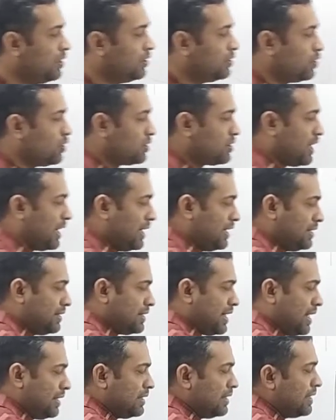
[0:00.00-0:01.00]
तो साढ़े
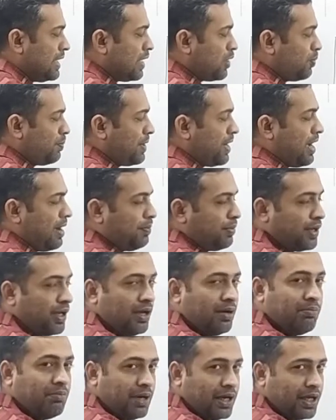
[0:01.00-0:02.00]
सात हज़ार रुपये आपके
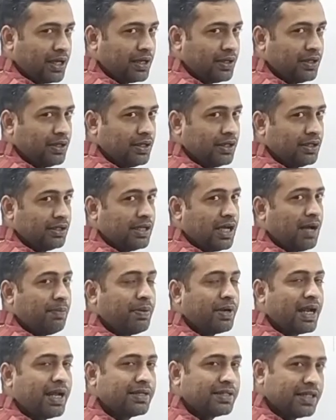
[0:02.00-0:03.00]
बढ़े यहाँ
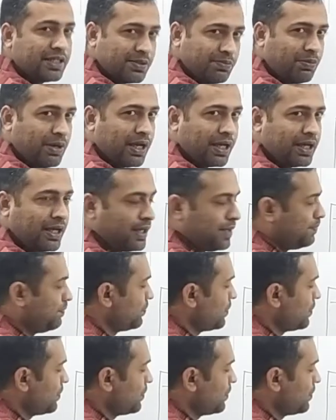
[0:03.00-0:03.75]
पर एसेट्स बढ़ गई